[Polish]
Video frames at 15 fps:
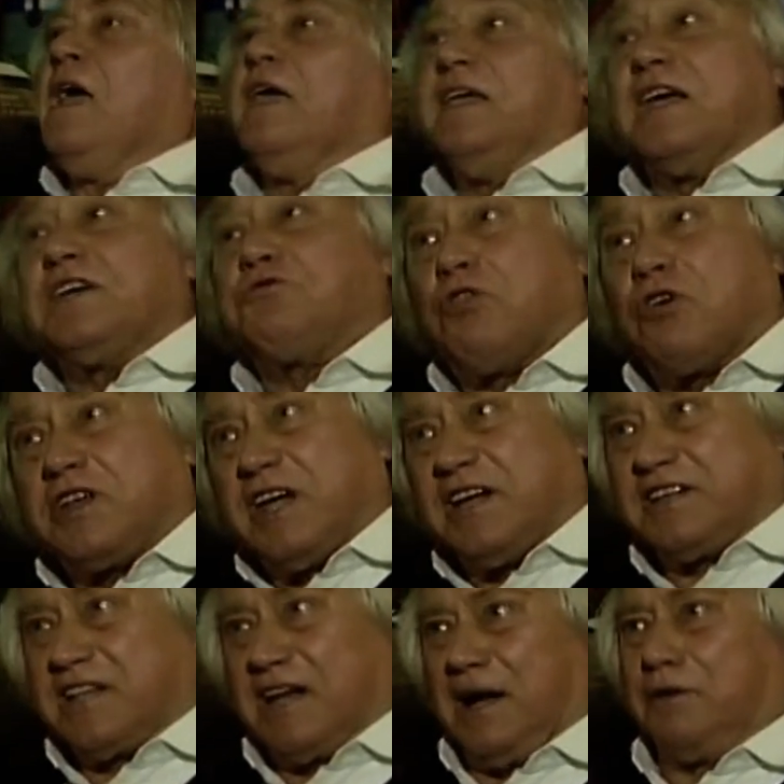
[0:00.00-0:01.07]
Jest tu
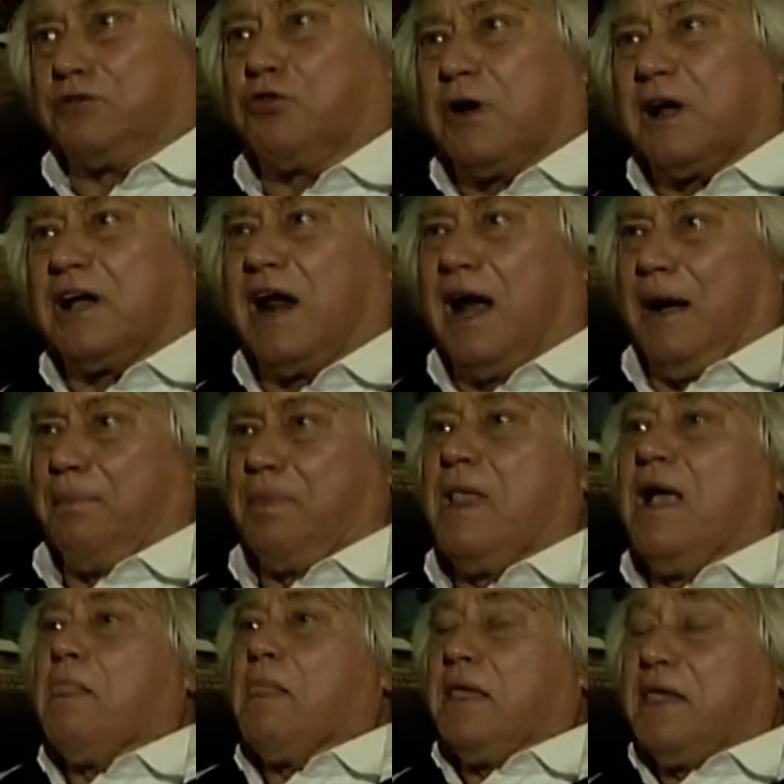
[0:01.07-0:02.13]
orkiestra, która gra.
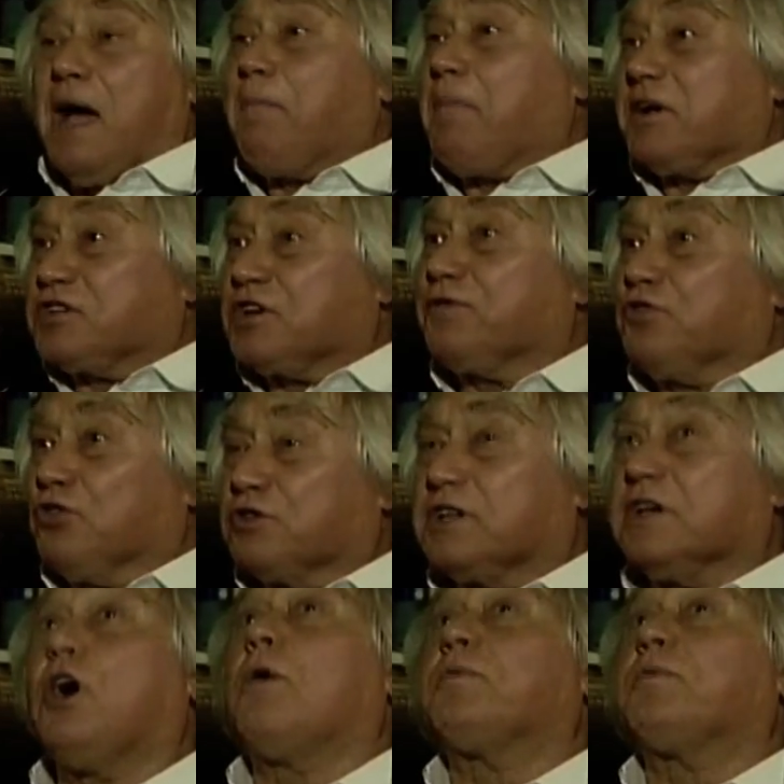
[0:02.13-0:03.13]
Ja patrzę w nuty,